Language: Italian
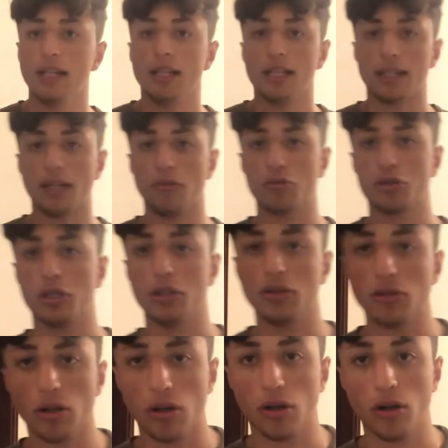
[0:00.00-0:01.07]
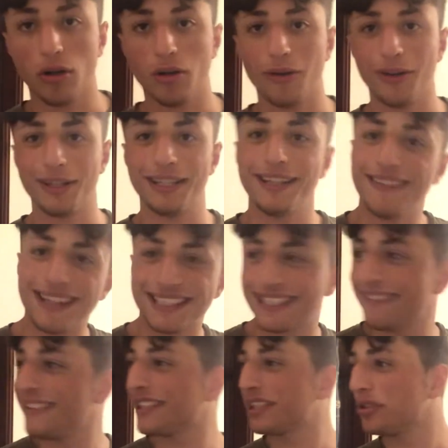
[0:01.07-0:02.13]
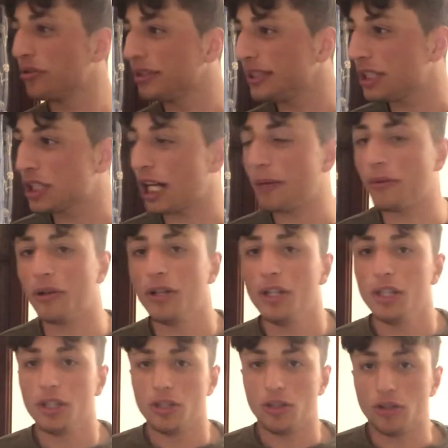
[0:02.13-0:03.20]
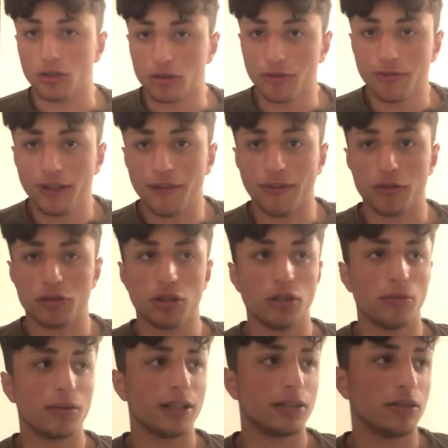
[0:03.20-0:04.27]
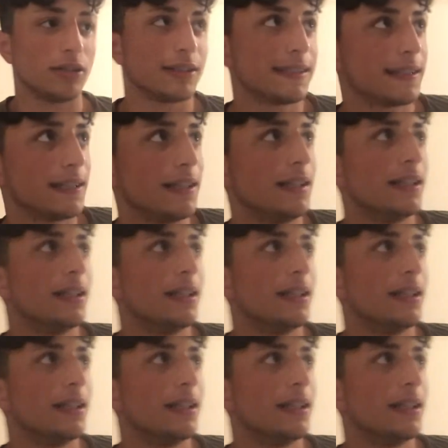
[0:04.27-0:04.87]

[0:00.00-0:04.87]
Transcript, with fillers: che è uscito in diverse versioni diciamo eh, su FIFA, è uscito pure Toz,